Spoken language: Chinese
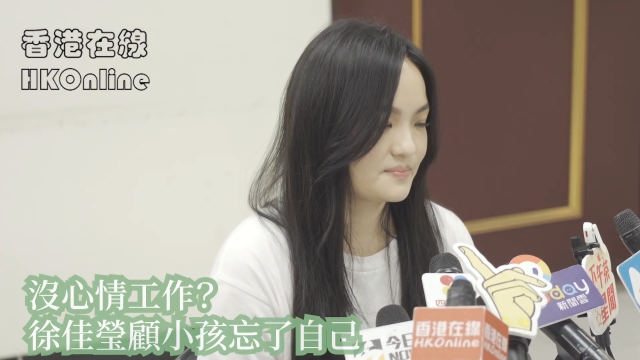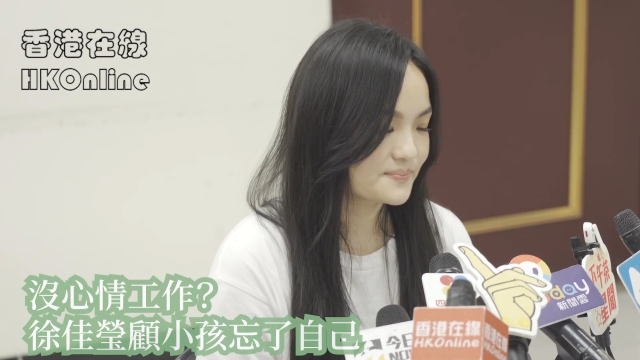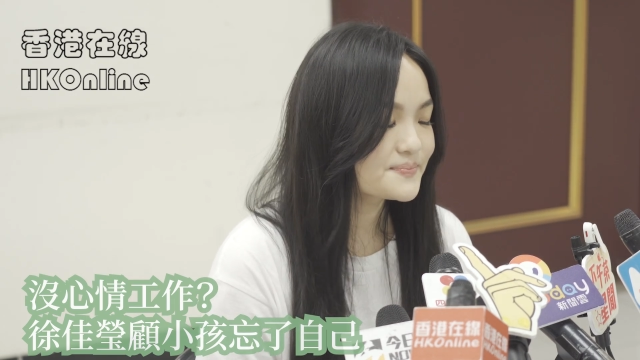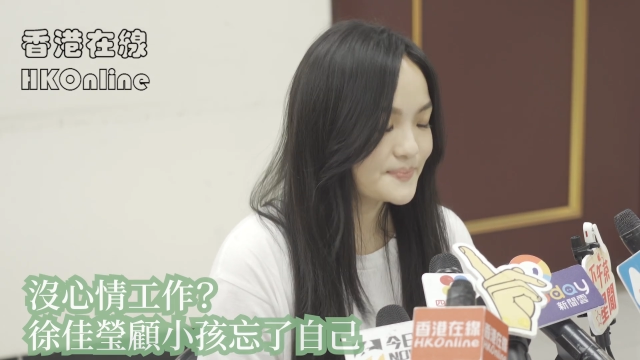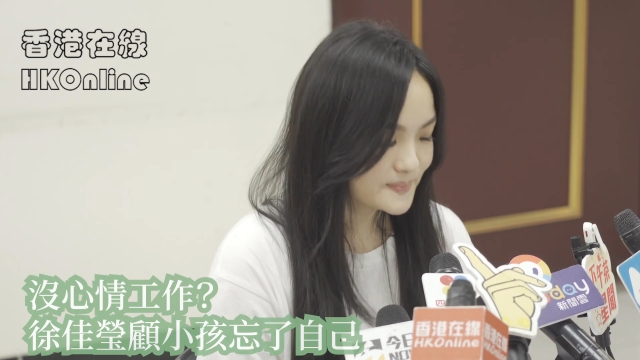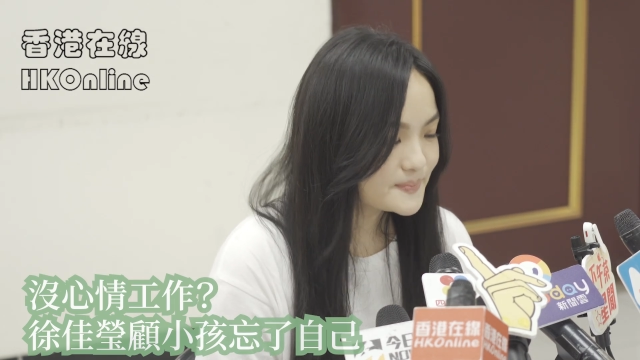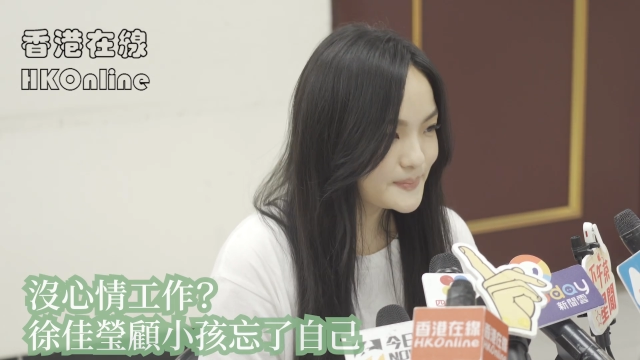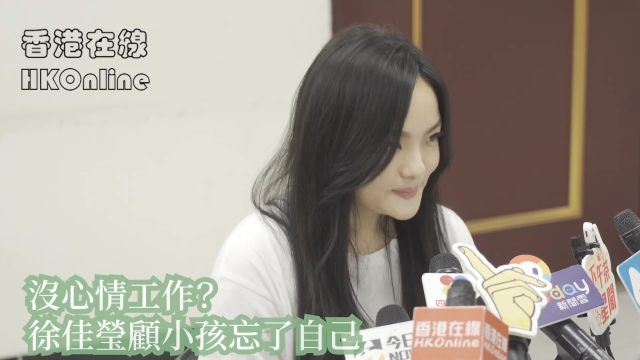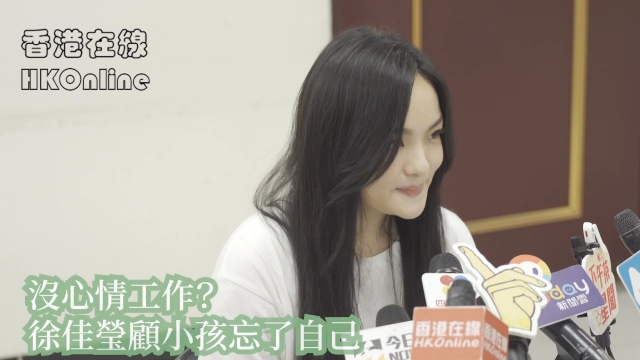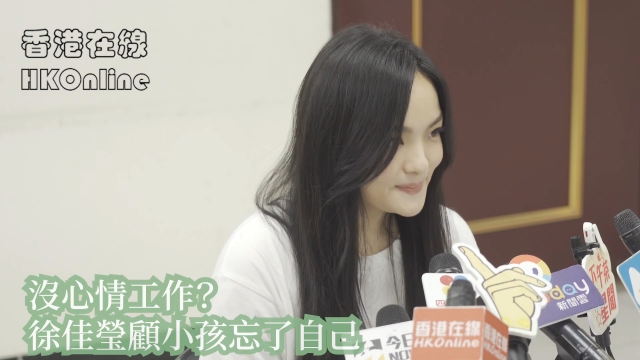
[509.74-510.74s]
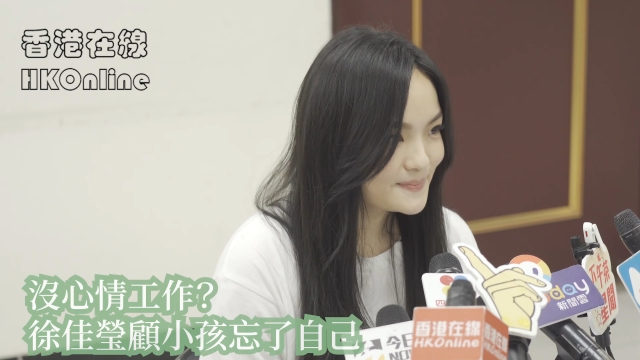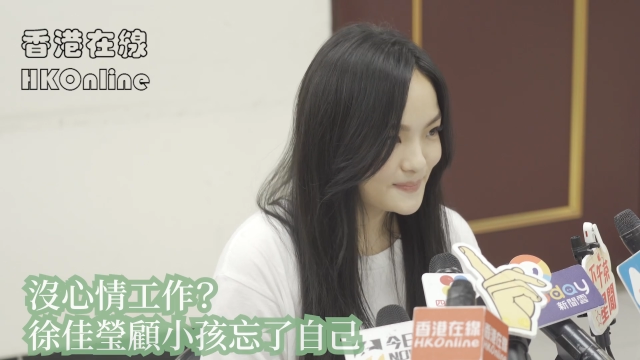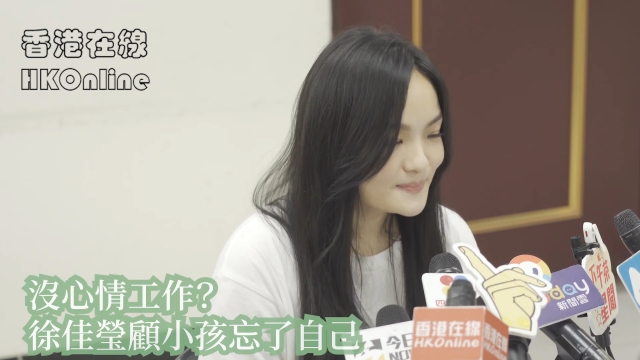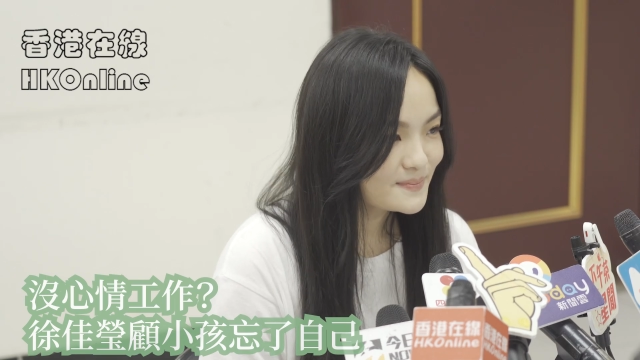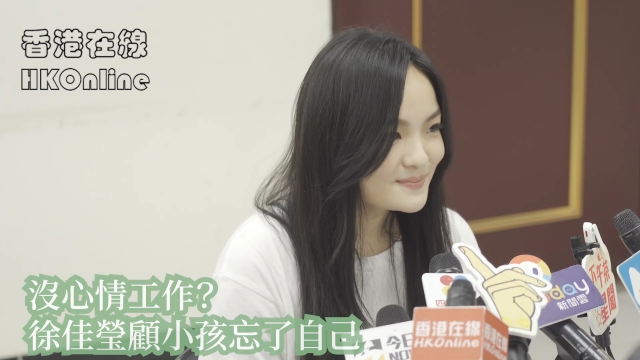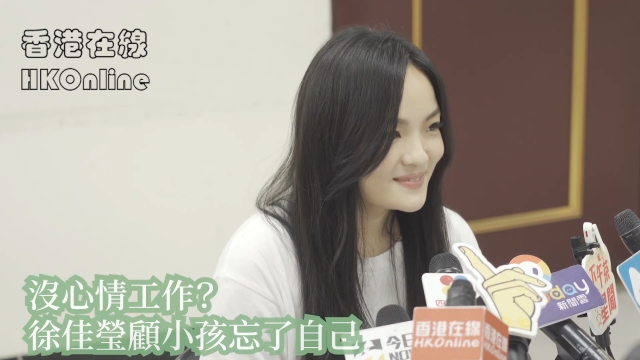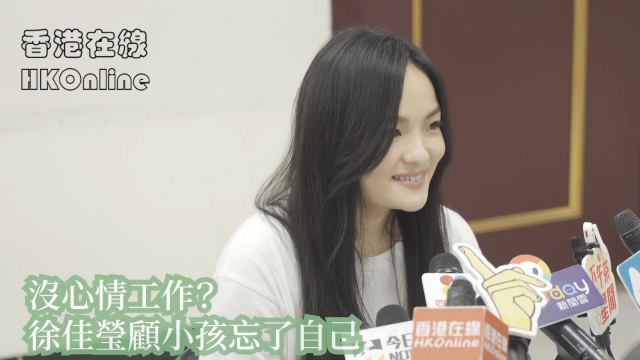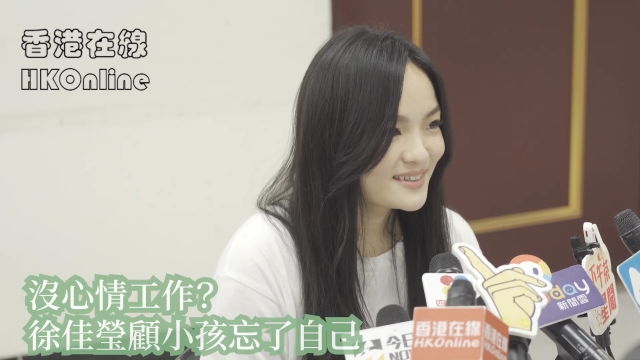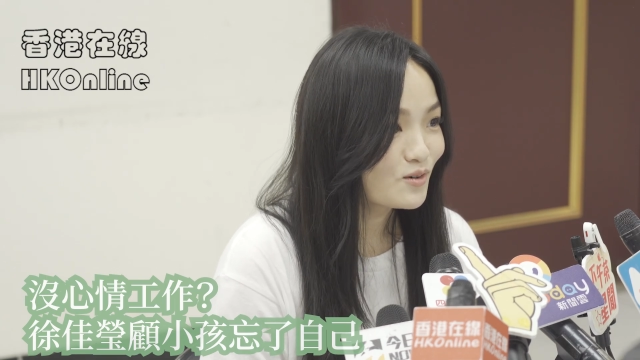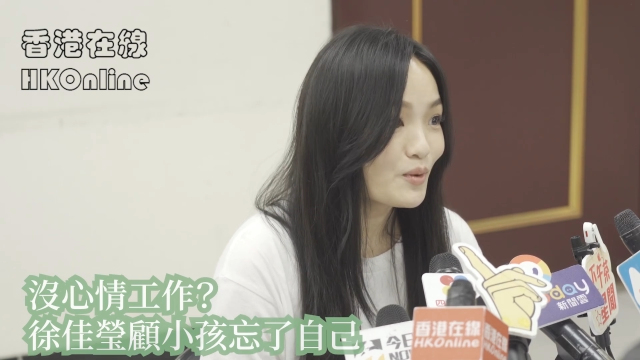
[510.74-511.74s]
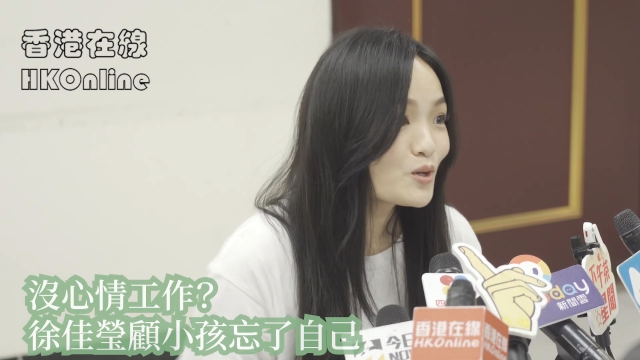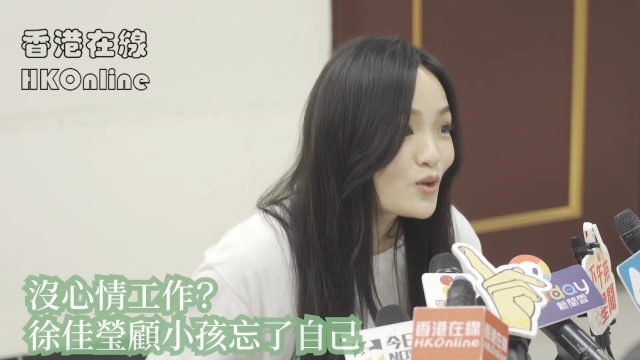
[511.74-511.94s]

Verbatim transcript: 很正派啊。我没有